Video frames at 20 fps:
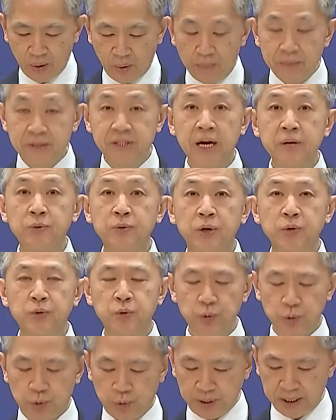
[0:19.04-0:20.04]
我们坚决
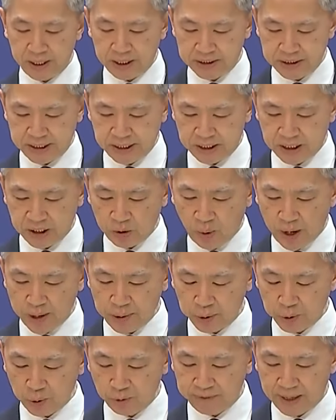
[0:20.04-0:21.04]
拒绝 G7
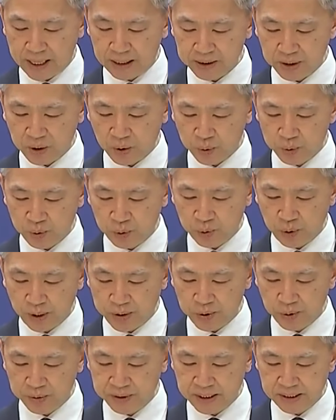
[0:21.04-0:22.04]
关于中方扭曲
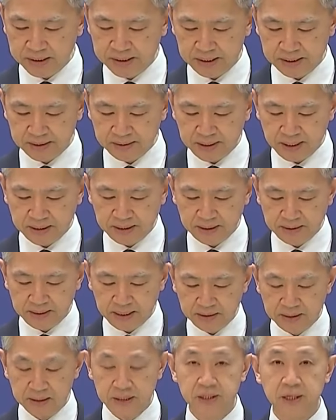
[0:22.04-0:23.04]
全球经济、进行
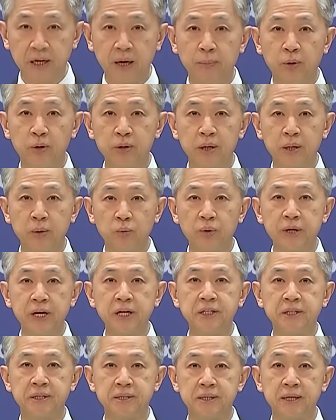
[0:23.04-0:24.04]
经济胁迫的无
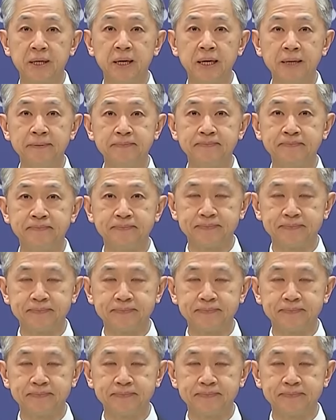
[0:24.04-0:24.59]
理指责，